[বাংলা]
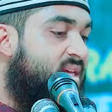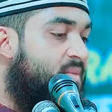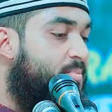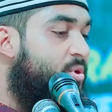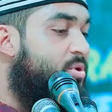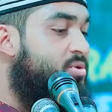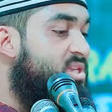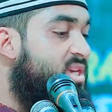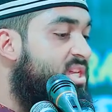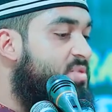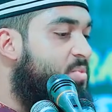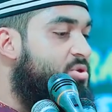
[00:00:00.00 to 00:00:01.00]
তারপরও
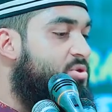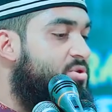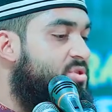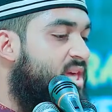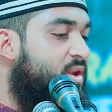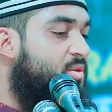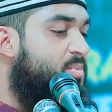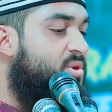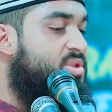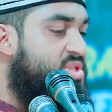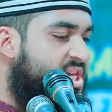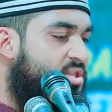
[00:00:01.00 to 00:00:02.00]
জিদবশত তার উপর
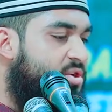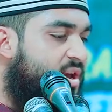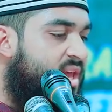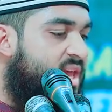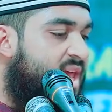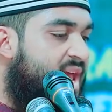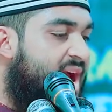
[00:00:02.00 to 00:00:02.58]
জিদ হয়ে